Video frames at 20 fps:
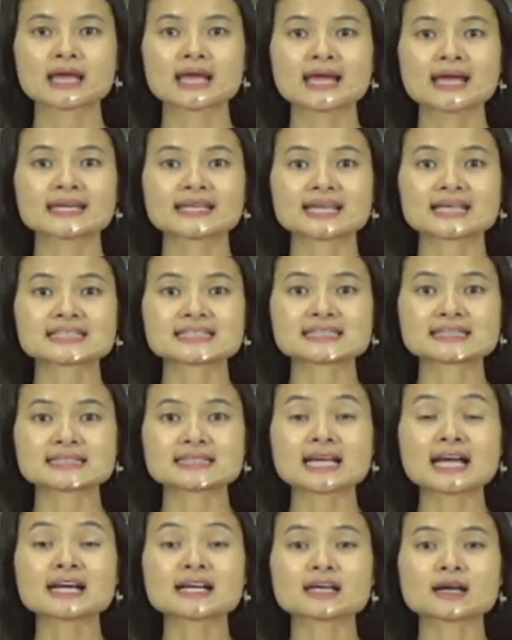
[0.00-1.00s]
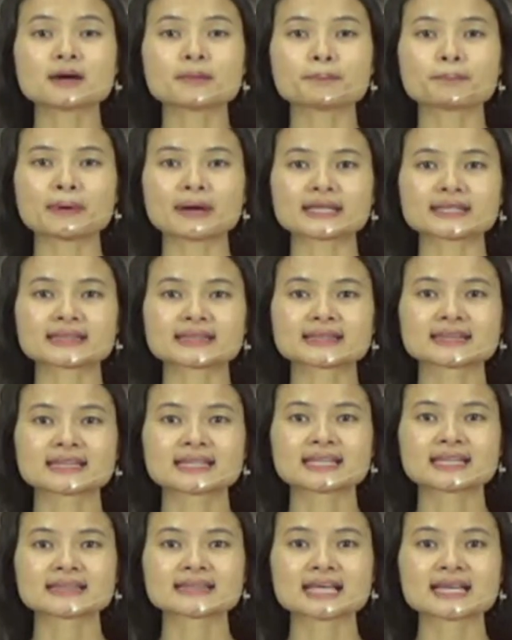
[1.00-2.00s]
Nas yang keempat,
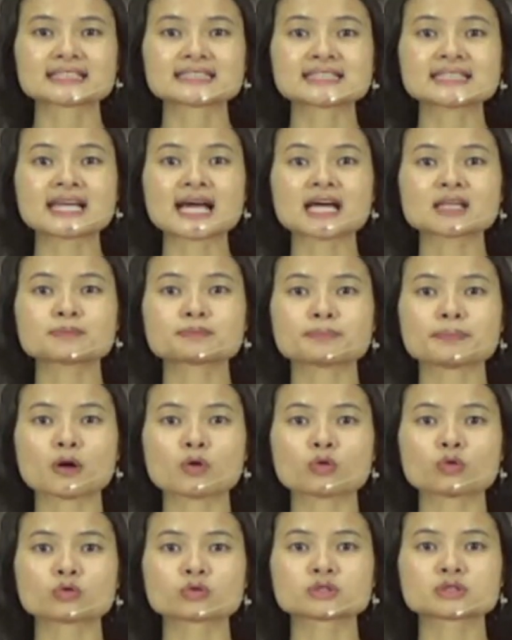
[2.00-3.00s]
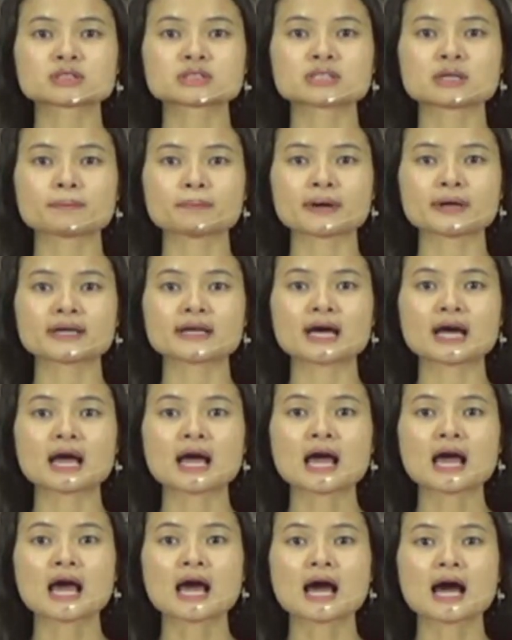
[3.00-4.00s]
nasihat Paulus kepada
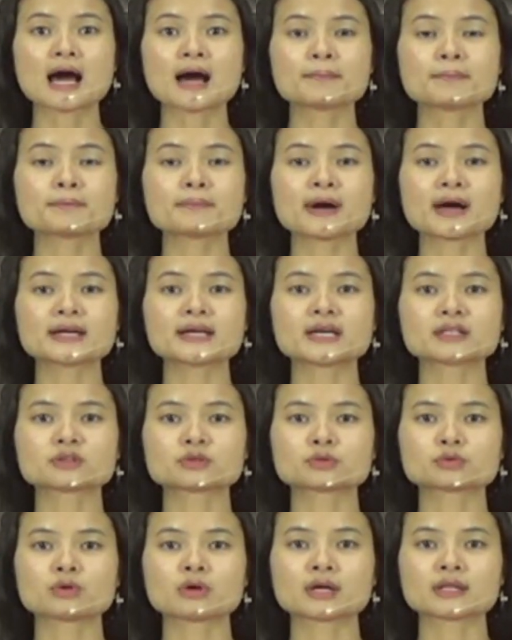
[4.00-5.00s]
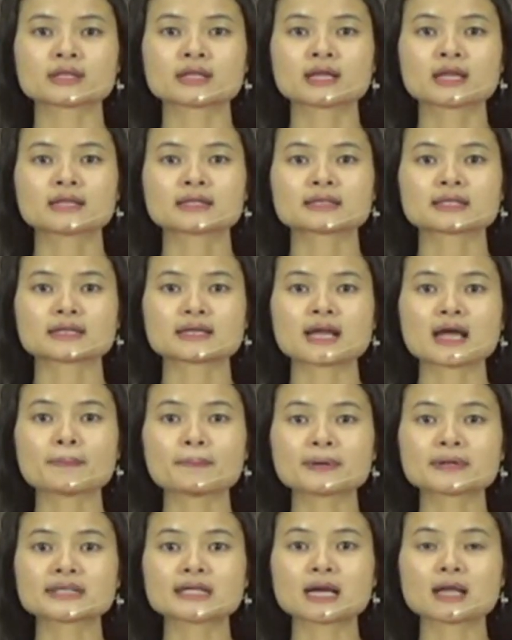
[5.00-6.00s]
hamba dan tuan
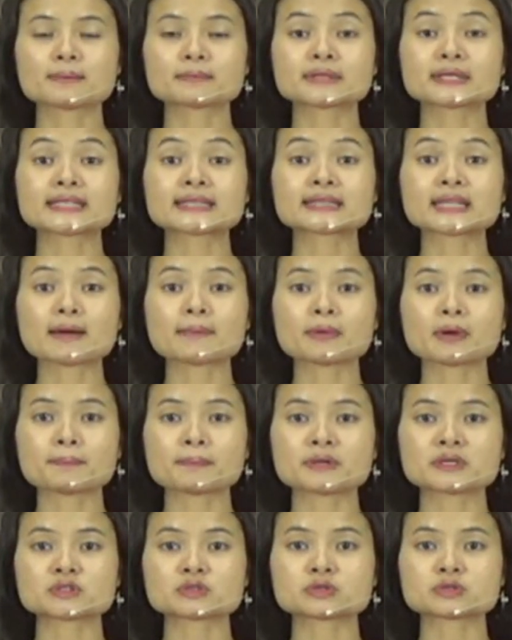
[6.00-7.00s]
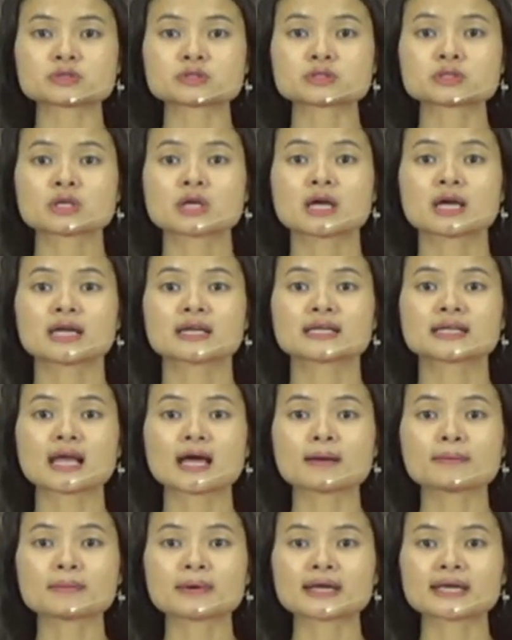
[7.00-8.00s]
terdapat dalam kitab Efesus 6
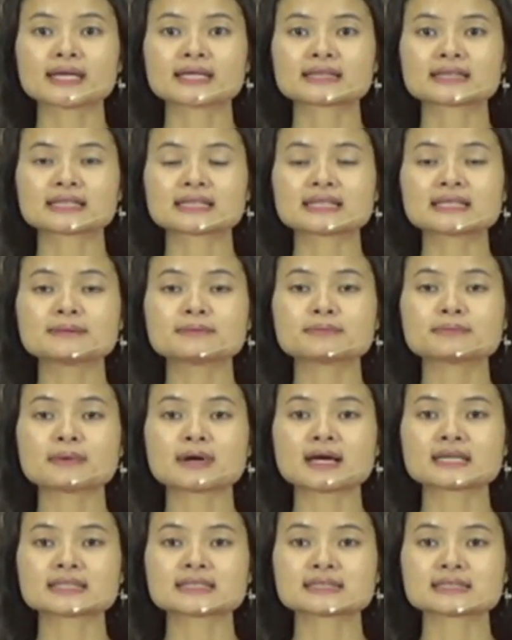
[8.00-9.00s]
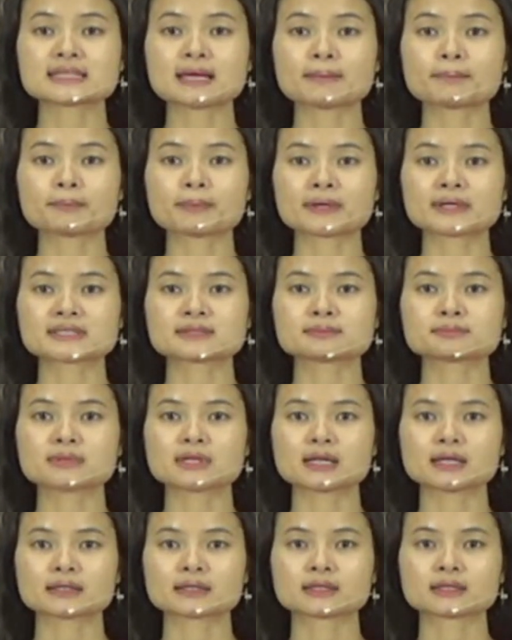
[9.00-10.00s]
ayat 5 sampai 9.
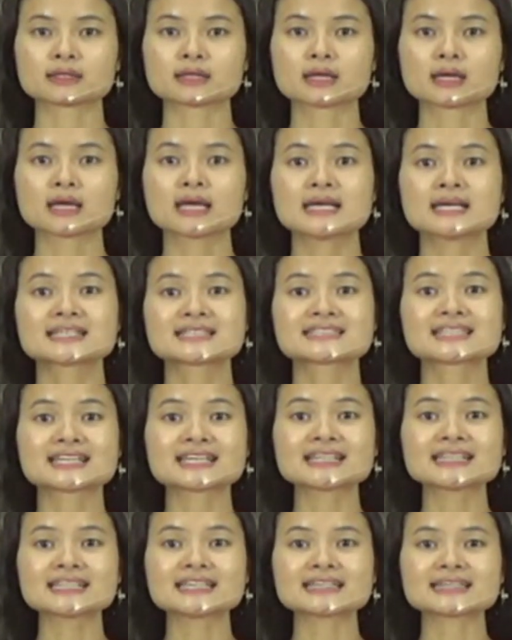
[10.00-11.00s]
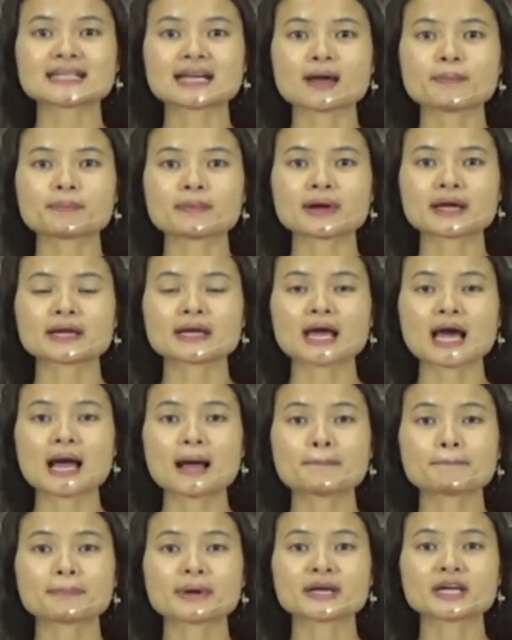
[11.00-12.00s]
Sering diterapkan
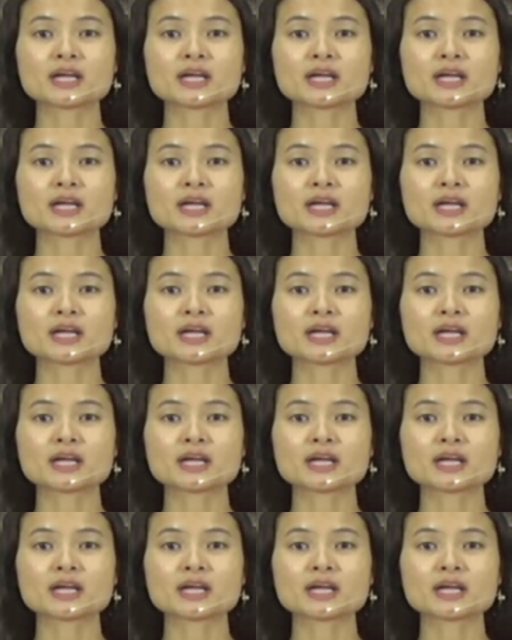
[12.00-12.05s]
pada